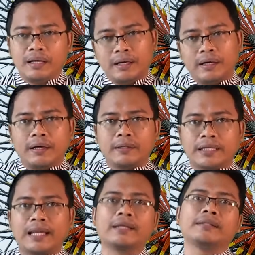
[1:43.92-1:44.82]
Eh,
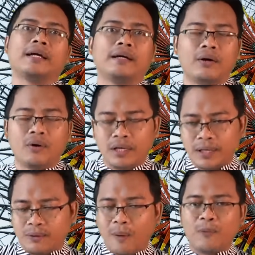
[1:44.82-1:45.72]
calegnya
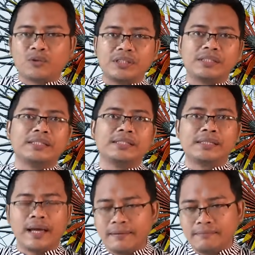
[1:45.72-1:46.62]
oleh komposisi
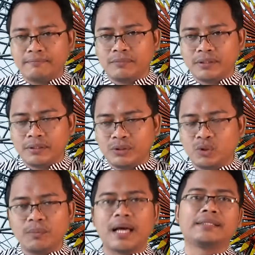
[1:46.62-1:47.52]
dan
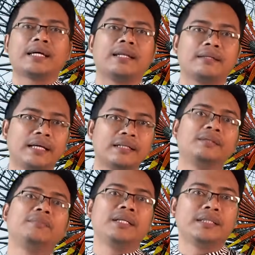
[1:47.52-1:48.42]
jumlah caleg yang
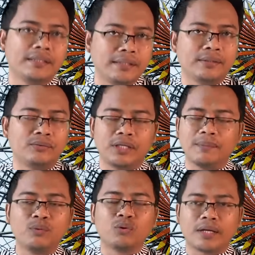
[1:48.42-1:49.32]
dimiliki gitu
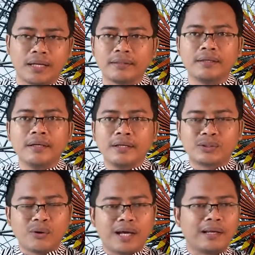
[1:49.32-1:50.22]
ya bukan
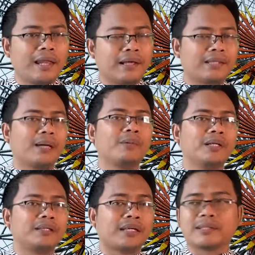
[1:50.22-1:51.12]
soal
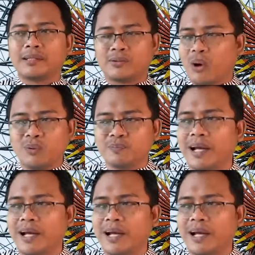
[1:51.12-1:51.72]
elektabilitas ketua umum